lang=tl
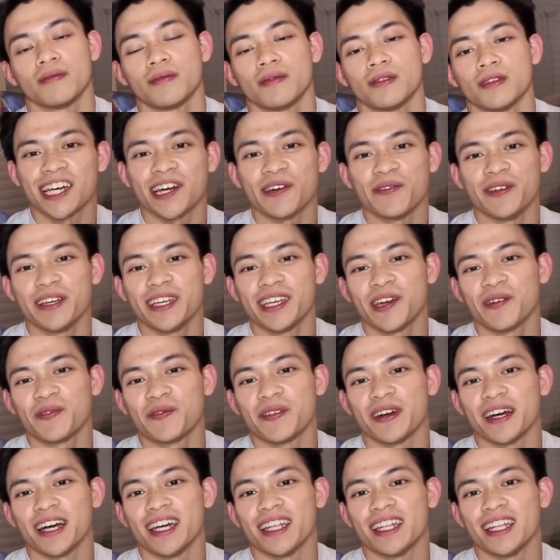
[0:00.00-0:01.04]
Sabi niya
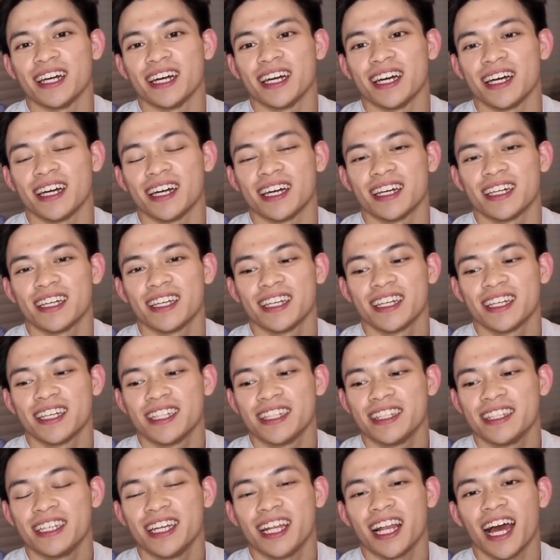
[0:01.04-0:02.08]
pa na
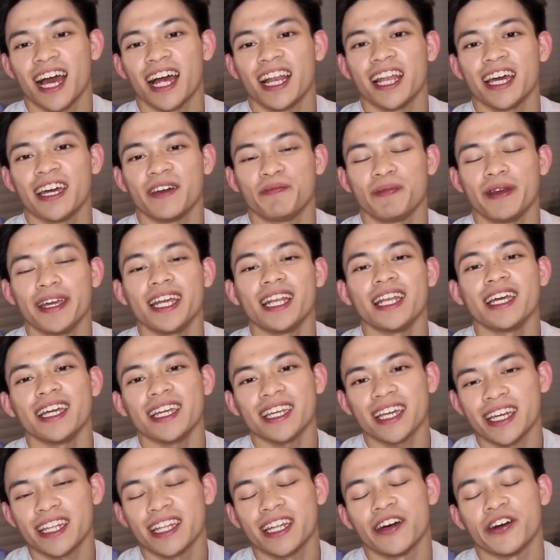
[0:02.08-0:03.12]
nilalay, feeling
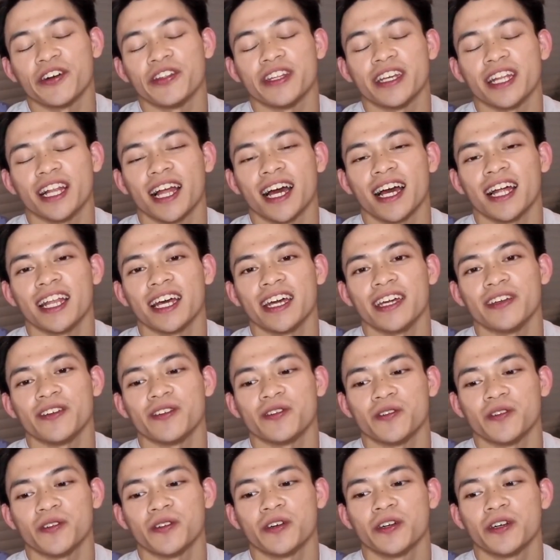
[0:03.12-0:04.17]
niya daw
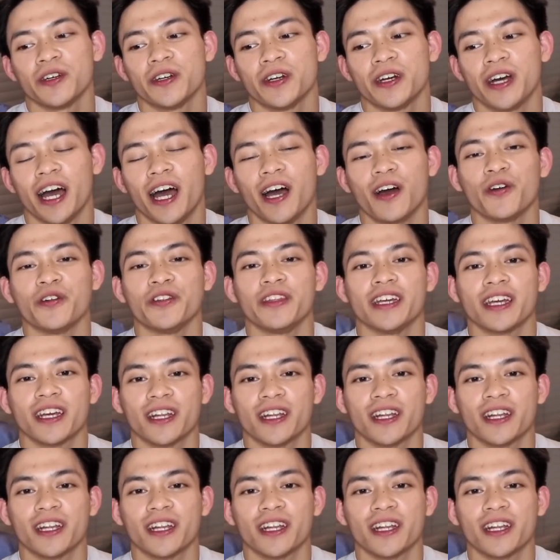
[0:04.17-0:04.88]
nilalayo ako ni